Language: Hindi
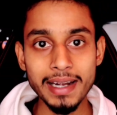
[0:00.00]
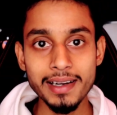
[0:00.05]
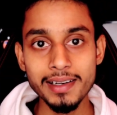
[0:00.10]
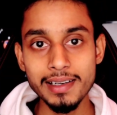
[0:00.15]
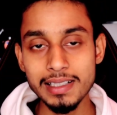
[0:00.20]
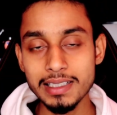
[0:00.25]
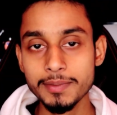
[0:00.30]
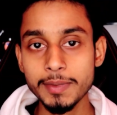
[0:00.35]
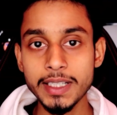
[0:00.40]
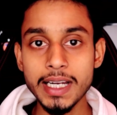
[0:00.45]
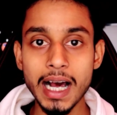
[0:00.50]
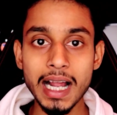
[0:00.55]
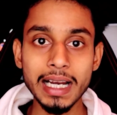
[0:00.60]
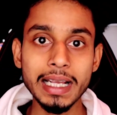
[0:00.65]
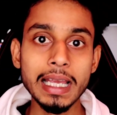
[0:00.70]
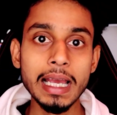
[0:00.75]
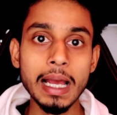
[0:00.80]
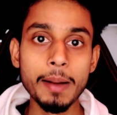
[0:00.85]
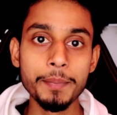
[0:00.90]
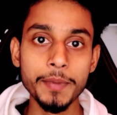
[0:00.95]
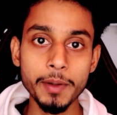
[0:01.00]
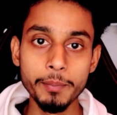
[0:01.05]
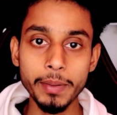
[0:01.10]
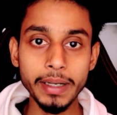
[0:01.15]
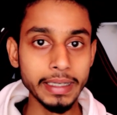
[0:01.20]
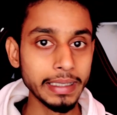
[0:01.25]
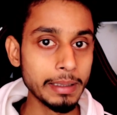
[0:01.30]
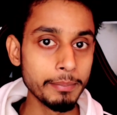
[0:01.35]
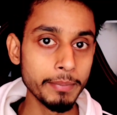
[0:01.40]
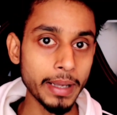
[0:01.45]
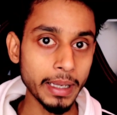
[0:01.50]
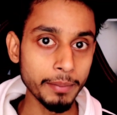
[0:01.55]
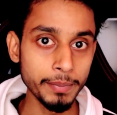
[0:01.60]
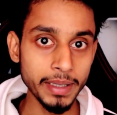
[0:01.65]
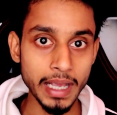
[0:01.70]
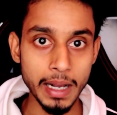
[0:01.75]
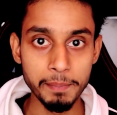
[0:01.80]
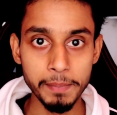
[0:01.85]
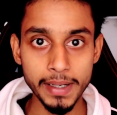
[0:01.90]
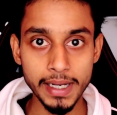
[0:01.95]
बैंक डिटेल्स भी डाल के अपना पेटीएम
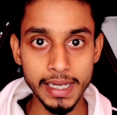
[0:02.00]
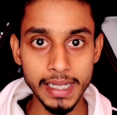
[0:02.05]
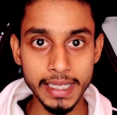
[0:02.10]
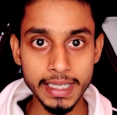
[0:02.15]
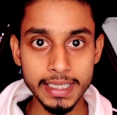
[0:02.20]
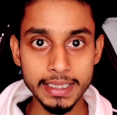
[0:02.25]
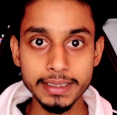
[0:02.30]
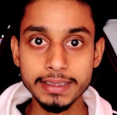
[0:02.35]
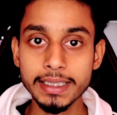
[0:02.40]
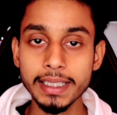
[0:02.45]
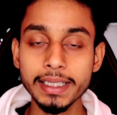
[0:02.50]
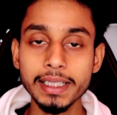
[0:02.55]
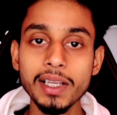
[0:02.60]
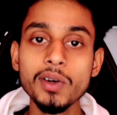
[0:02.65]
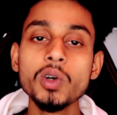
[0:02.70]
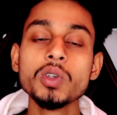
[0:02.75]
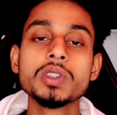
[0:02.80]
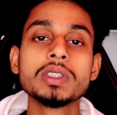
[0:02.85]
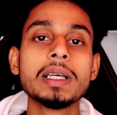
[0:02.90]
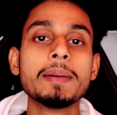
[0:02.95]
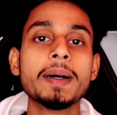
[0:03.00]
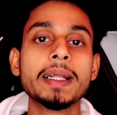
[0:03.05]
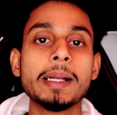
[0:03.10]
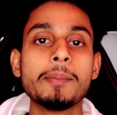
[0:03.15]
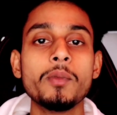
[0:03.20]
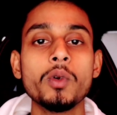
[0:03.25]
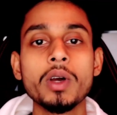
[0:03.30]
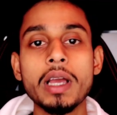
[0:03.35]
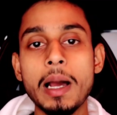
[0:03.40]
बैंक भी यहाँ पर लिंक कर सकते हो उसके बाद आप